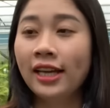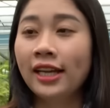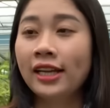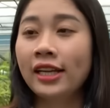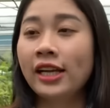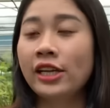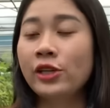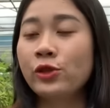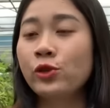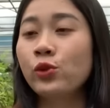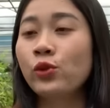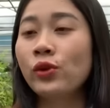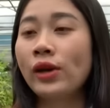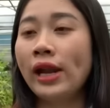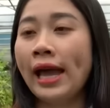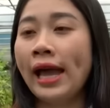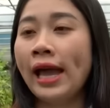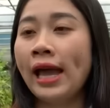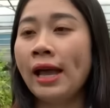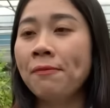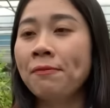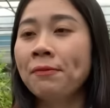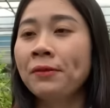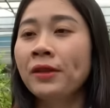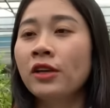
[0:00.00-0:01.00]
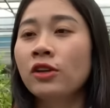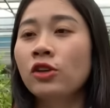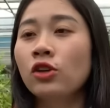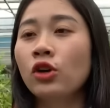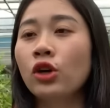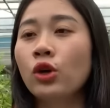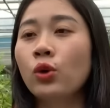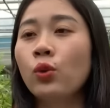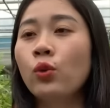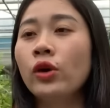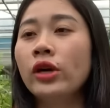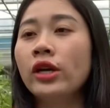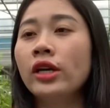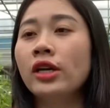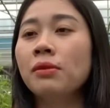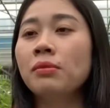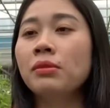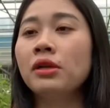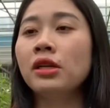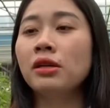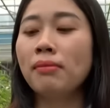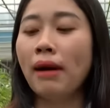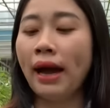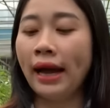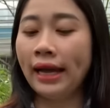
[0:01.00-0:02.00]
cây xuống lá. Rồi Q
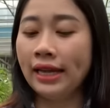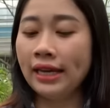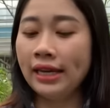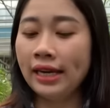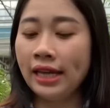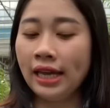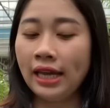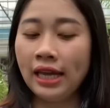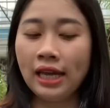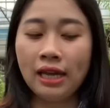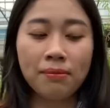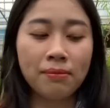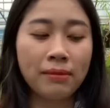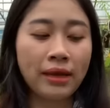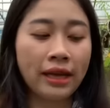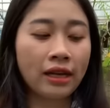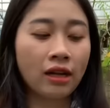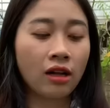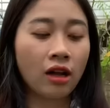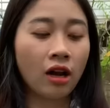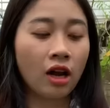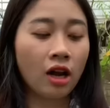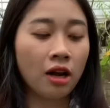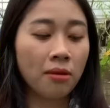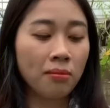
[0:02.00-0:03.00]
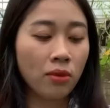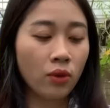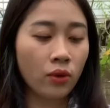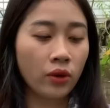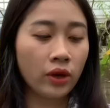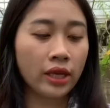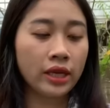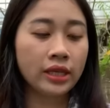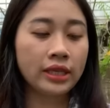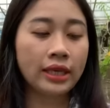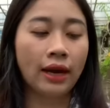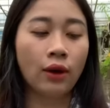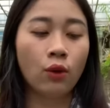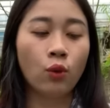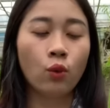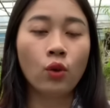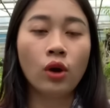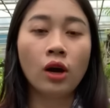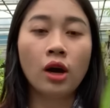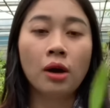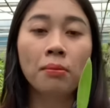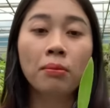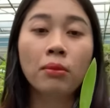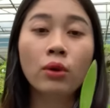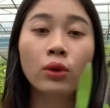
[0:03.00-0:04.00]
mười bảy này em đang có một cái chậu
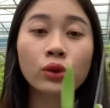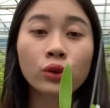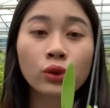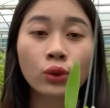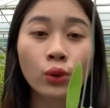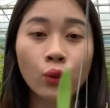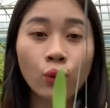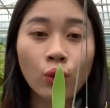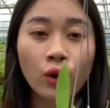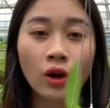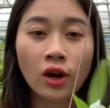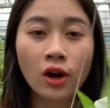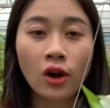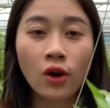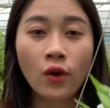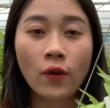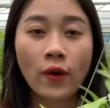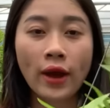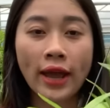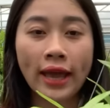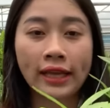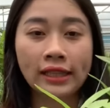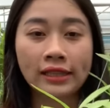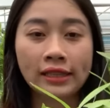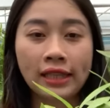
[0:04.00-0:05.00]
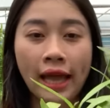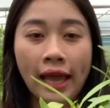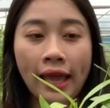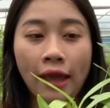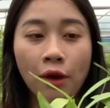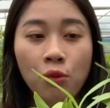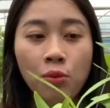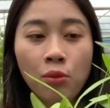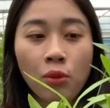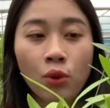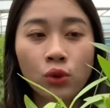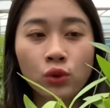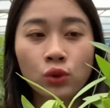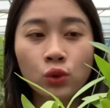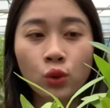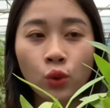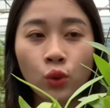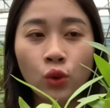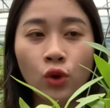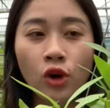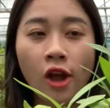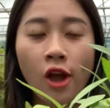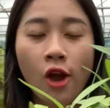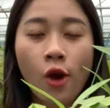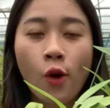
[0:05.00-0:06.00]
môi tua, hoàng thảo môi tua,
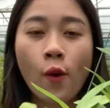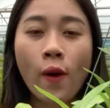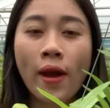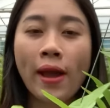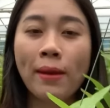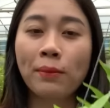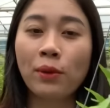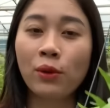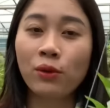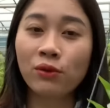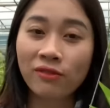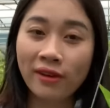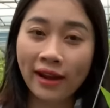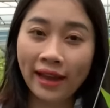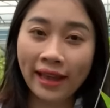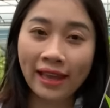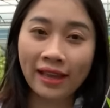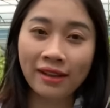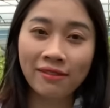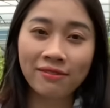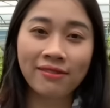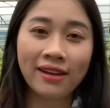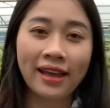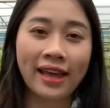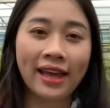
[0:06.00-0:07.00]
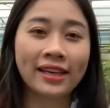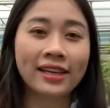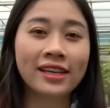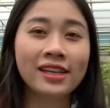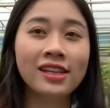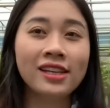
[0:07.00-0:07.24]
hoa màu vàng và cái